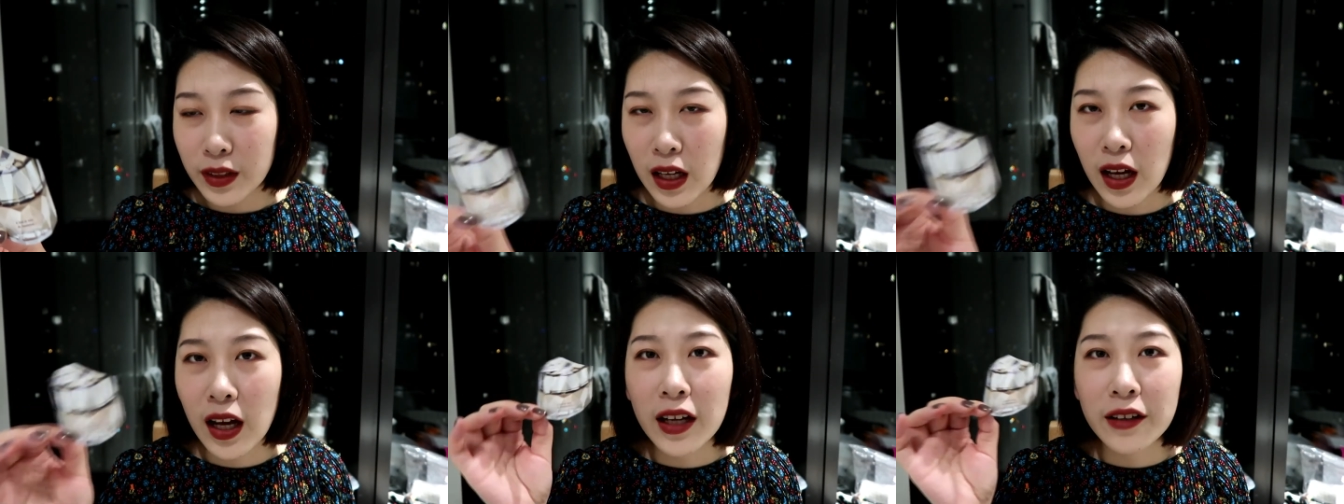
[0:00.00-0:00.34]

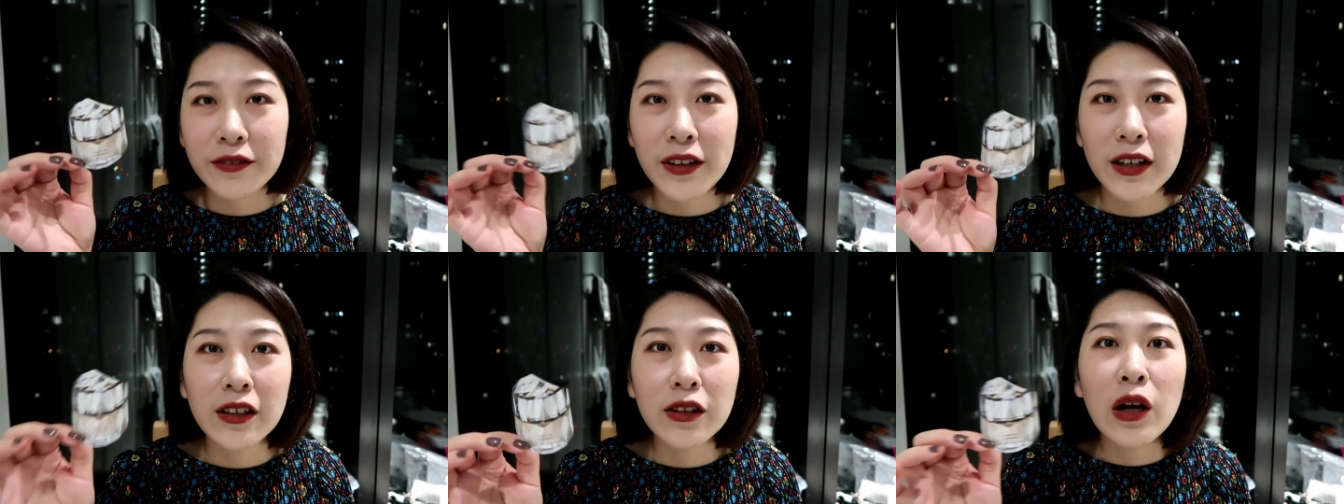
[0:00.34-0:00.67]
哎
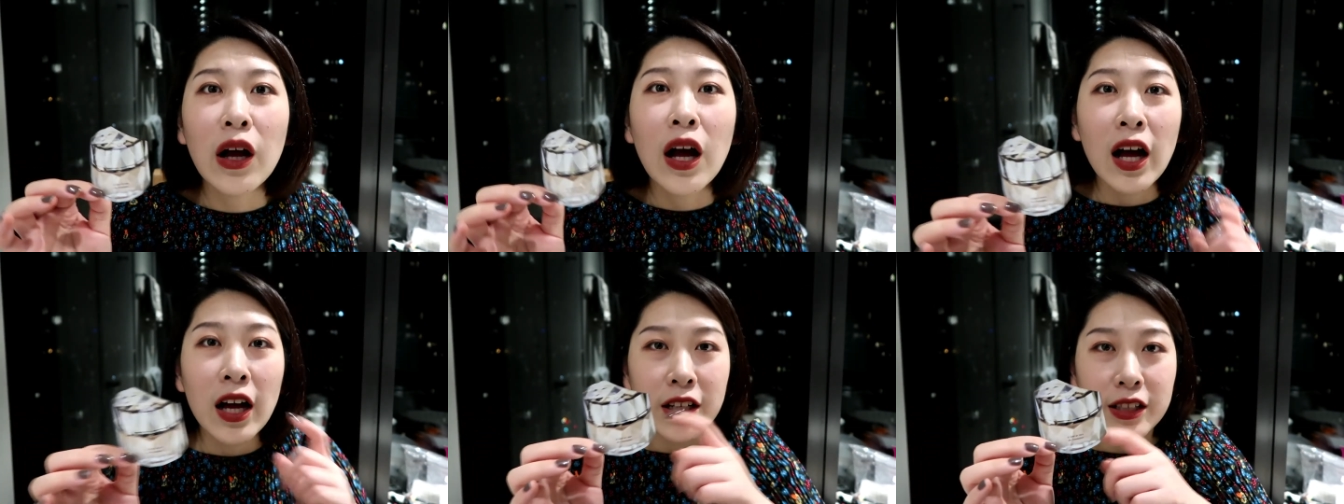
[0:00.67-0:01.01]
呀，反正
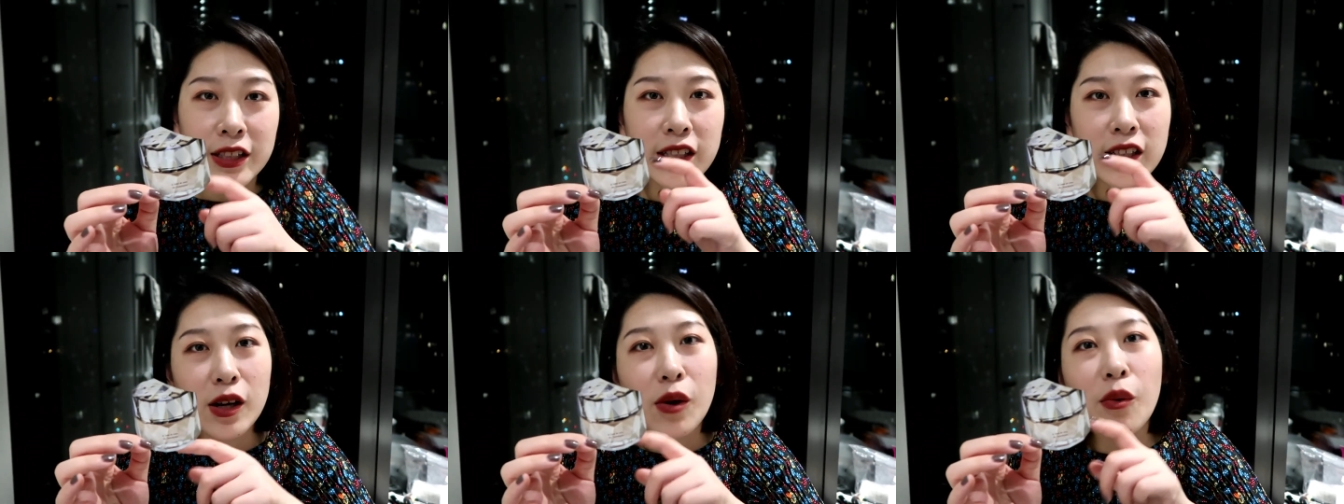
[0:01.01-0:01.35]

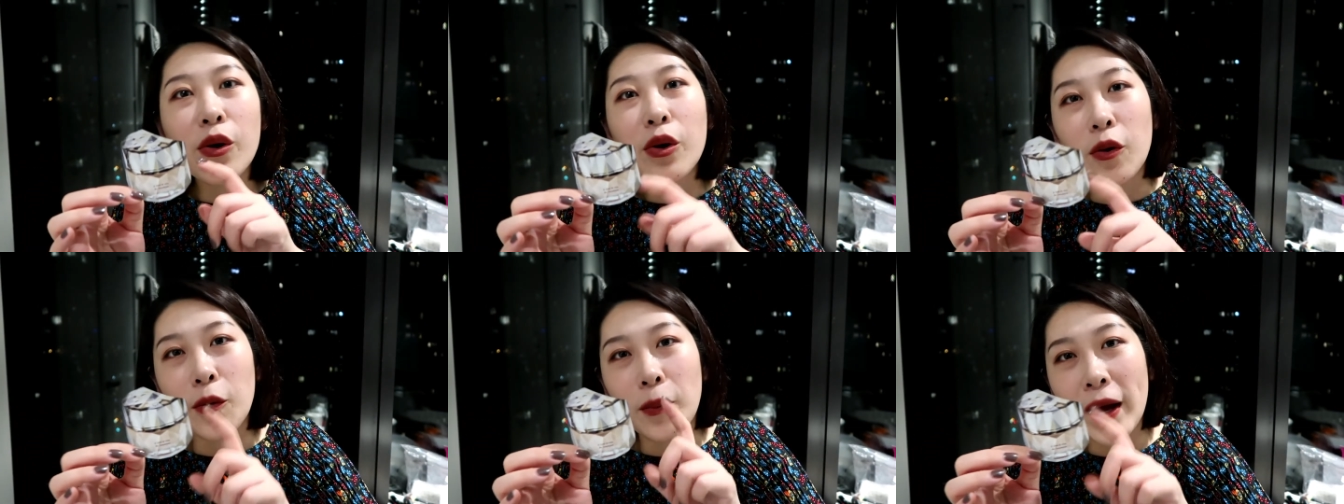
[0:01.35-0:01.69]
这个
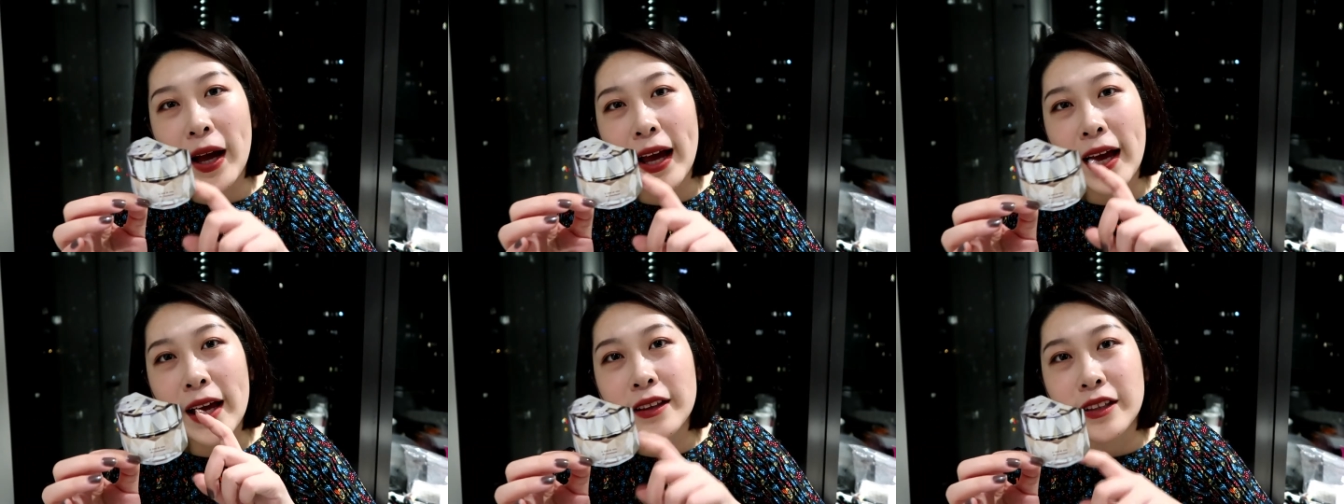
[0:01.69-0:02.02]
我有
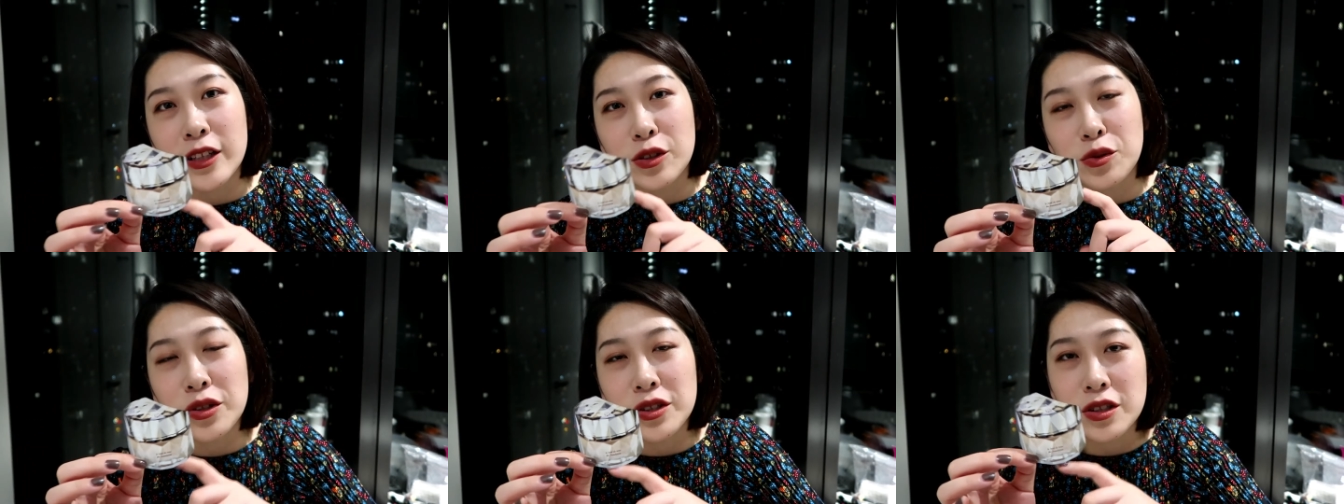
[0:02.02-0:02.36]
拍
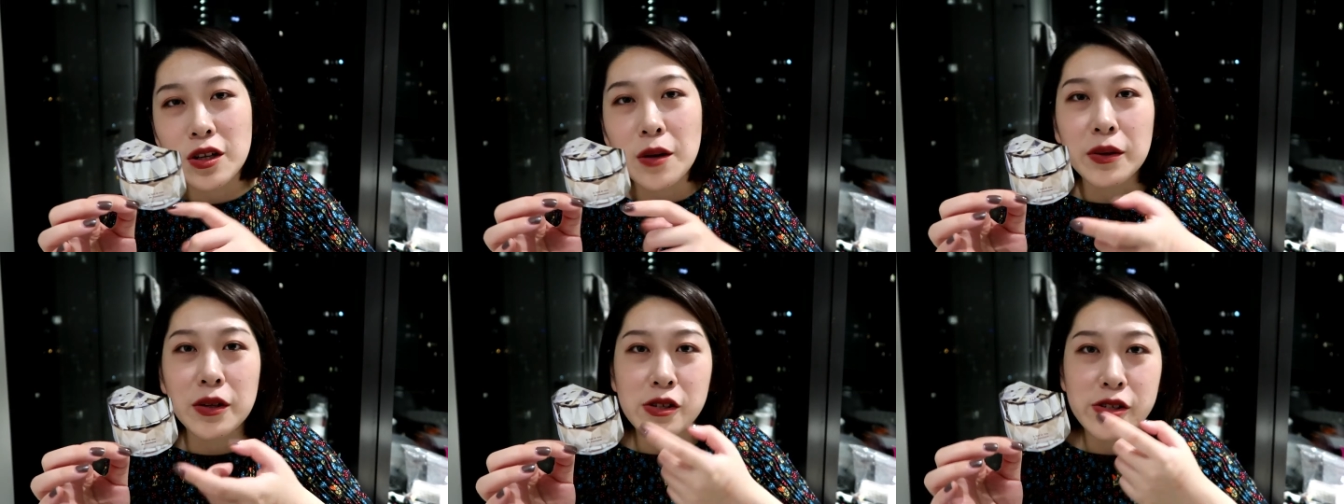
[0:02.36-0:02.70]
底妆
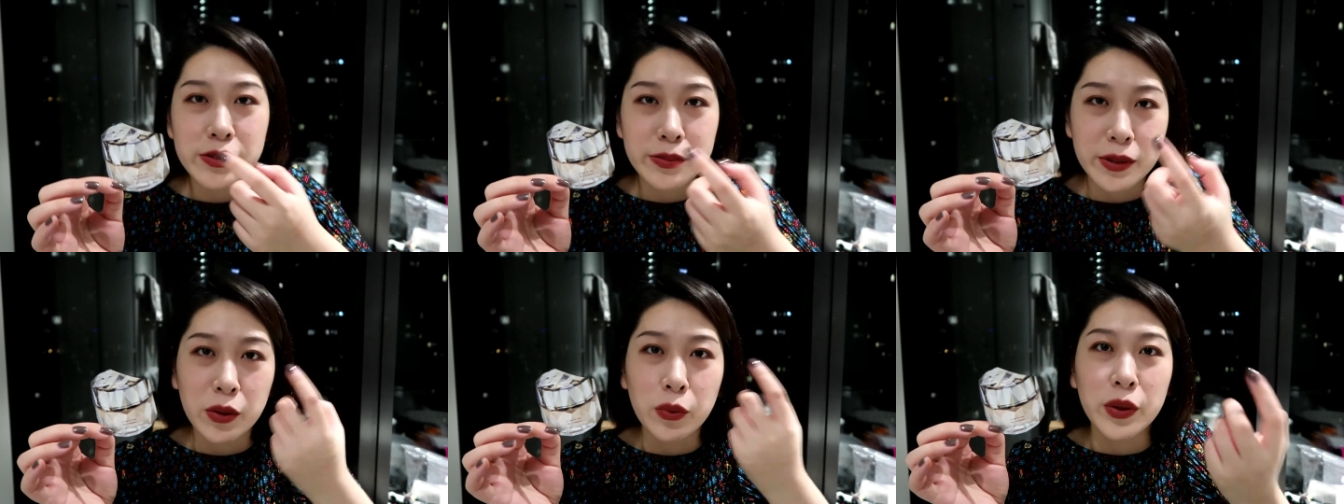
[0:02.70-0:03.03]
测评
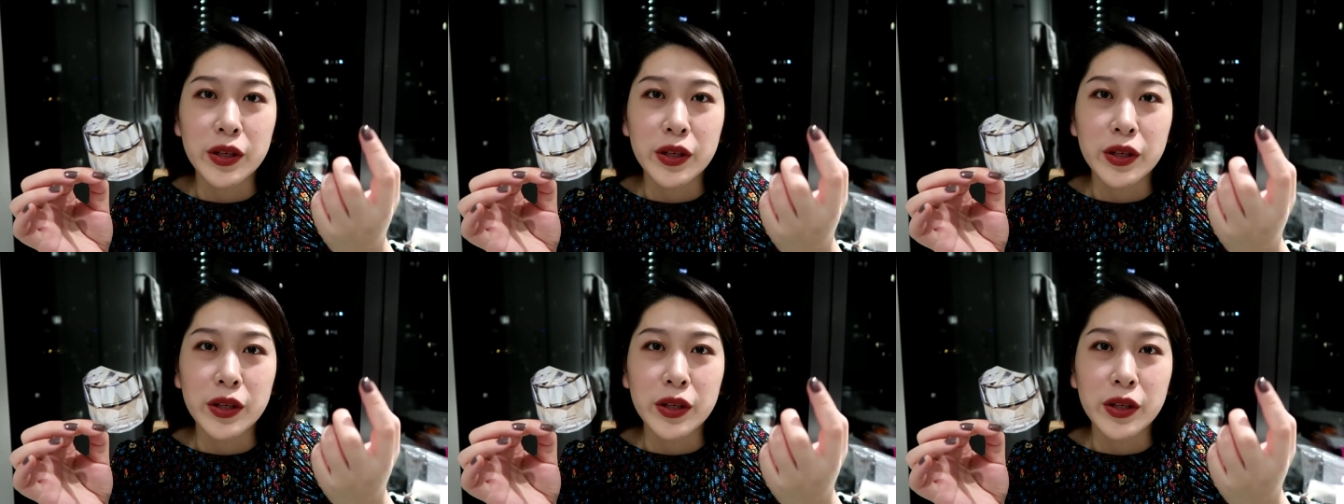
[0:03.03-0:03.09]
视频，